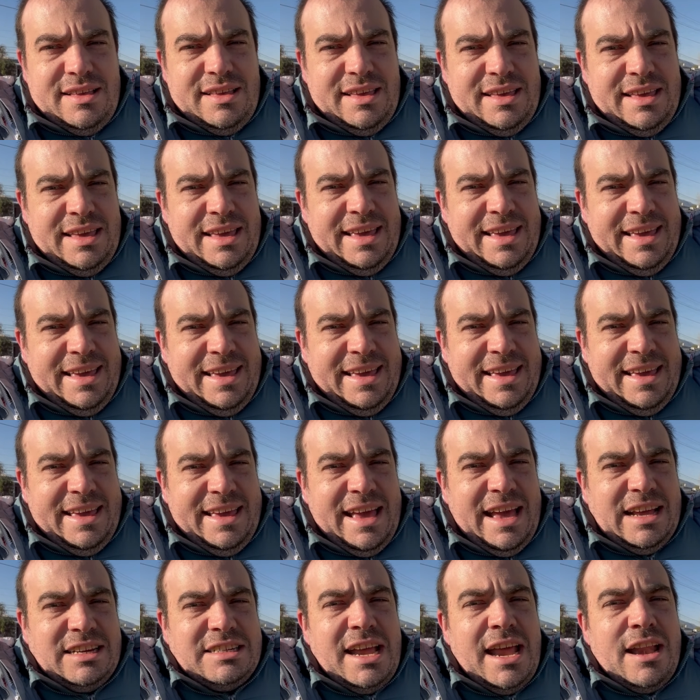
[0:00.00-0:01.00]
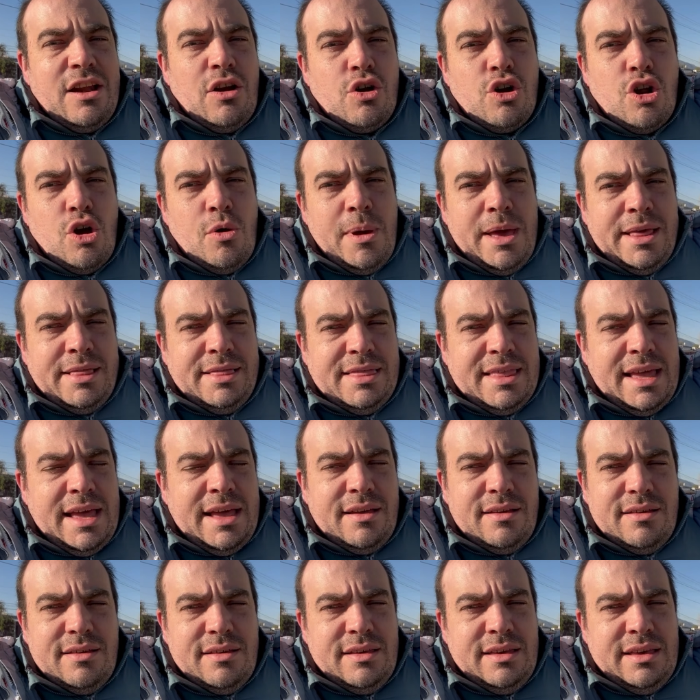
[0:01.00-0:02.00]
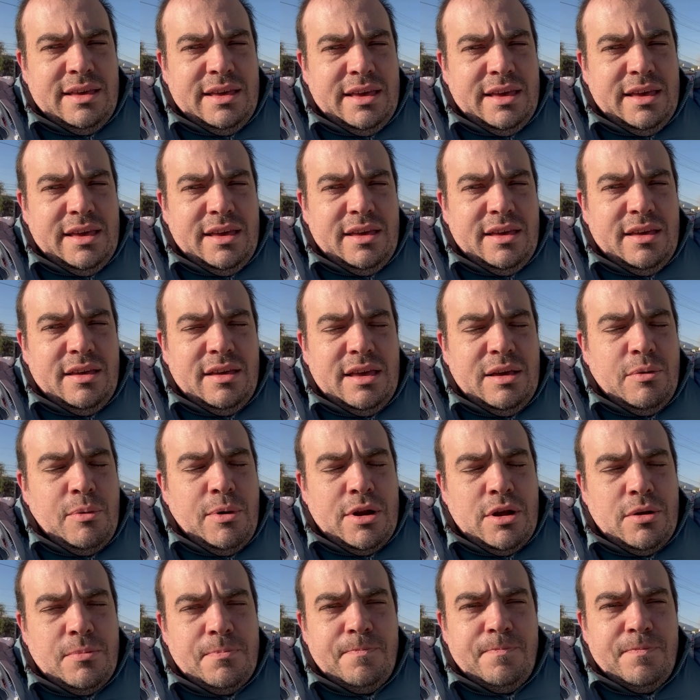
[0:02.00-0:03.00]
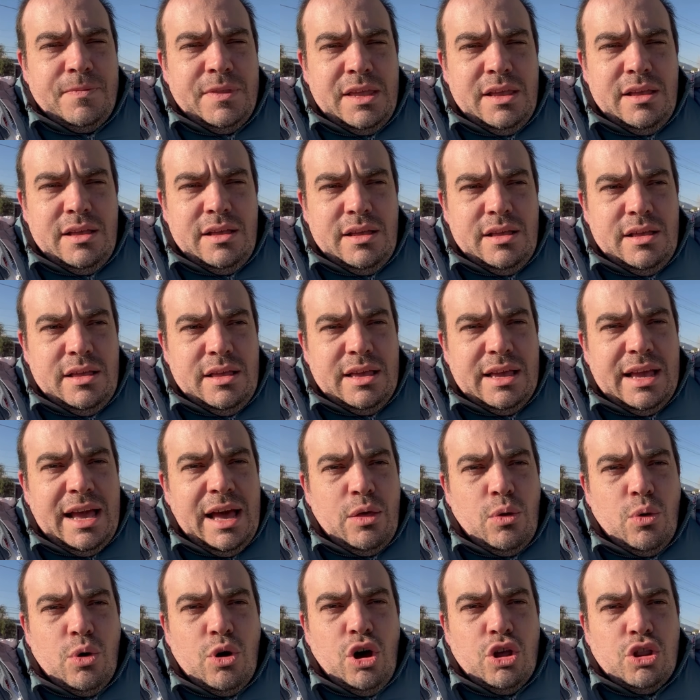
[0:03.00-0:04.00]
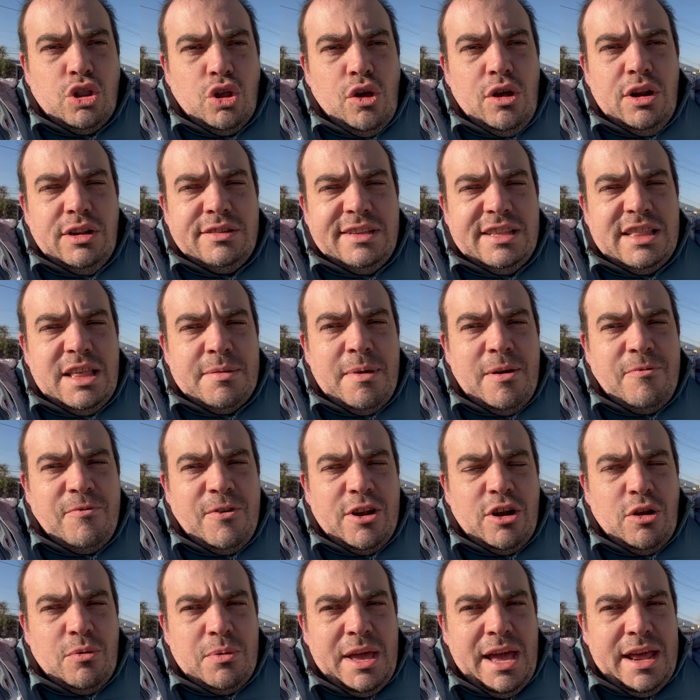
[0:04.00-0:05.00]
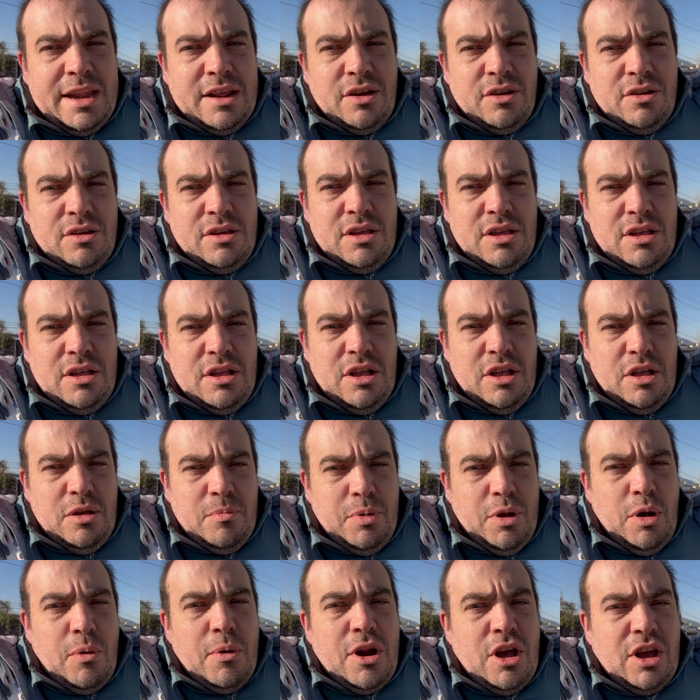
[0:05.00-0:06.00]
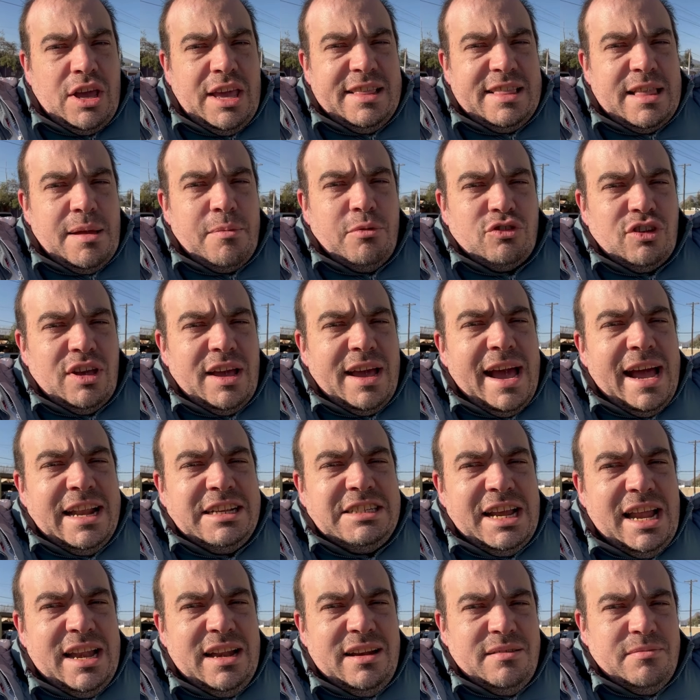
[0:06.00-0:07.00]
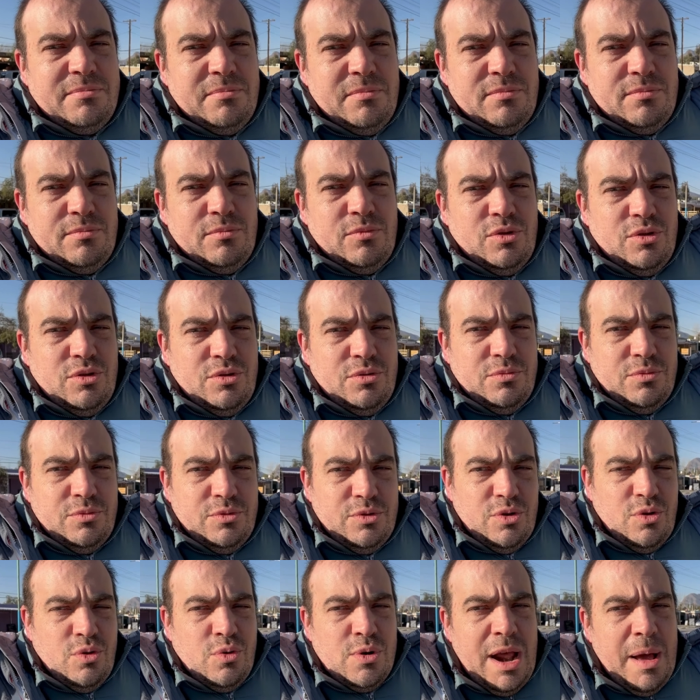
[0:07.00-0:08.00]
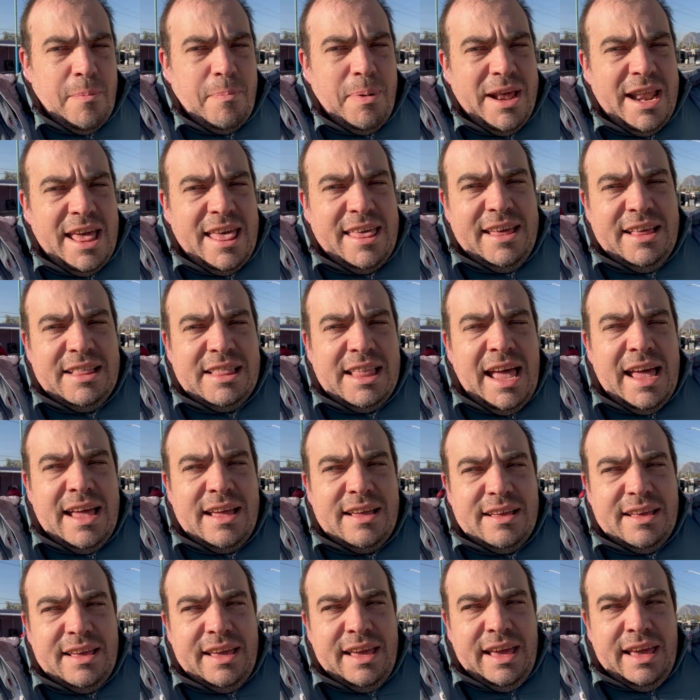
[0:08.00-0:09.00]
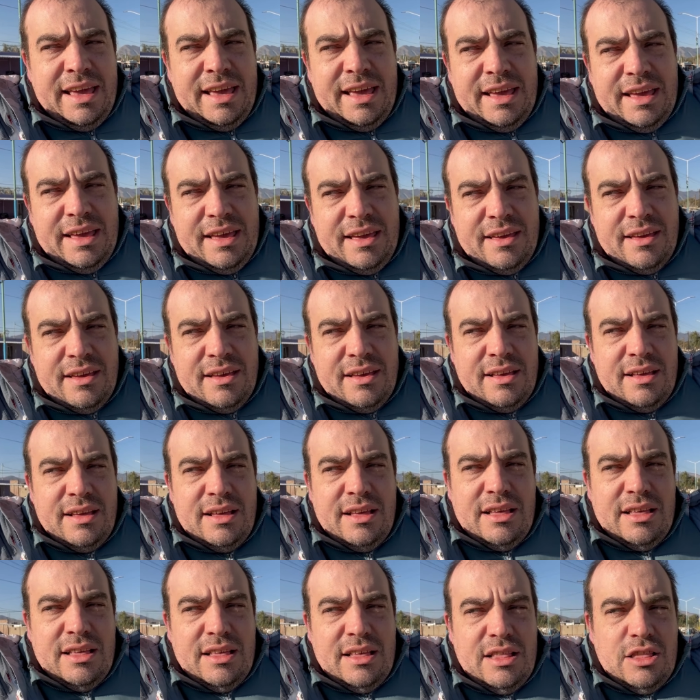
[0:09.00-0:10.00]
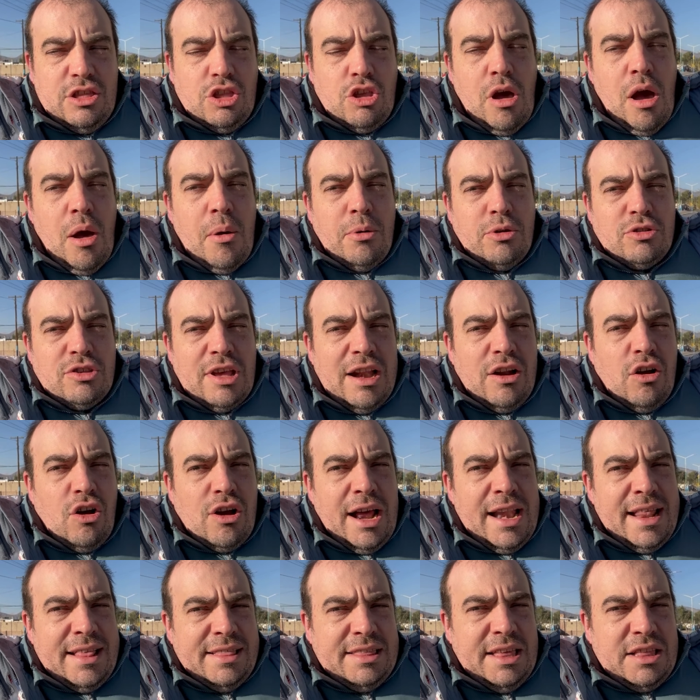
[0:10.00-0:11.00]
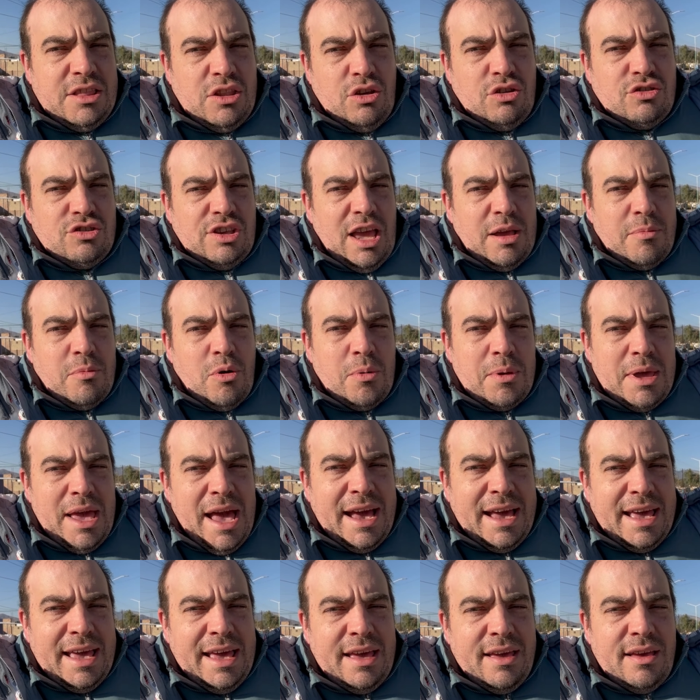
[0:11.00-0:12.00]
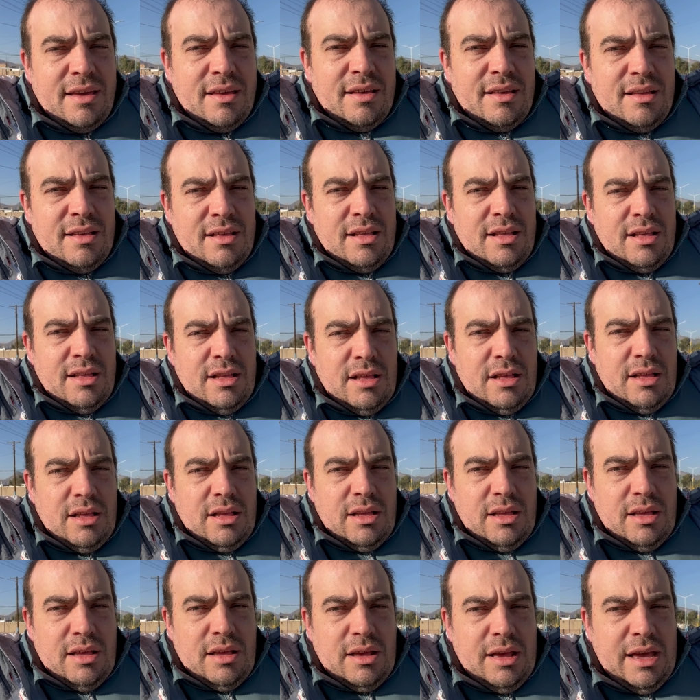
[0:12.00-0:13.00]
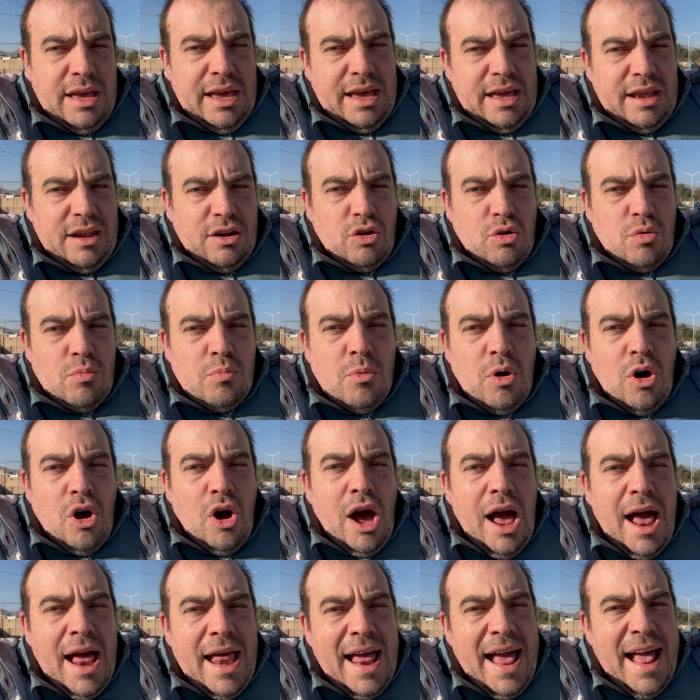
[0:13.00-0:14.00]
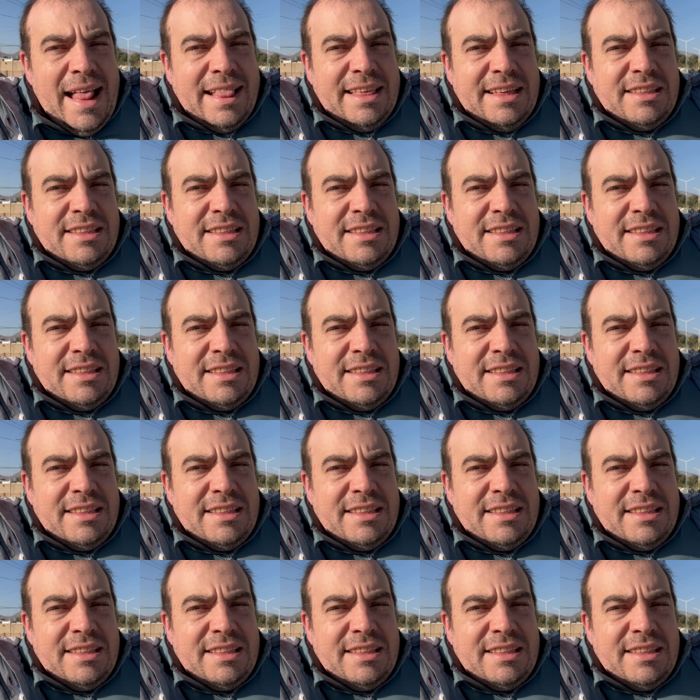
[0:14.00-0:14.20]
y allá en los 90, y, bueno, caducó todo el sistema ferroviario. Pero bueno, aquí estamos en Hachal, una paradita y vamos algo calentito y seguimos viaje eh, rumbo al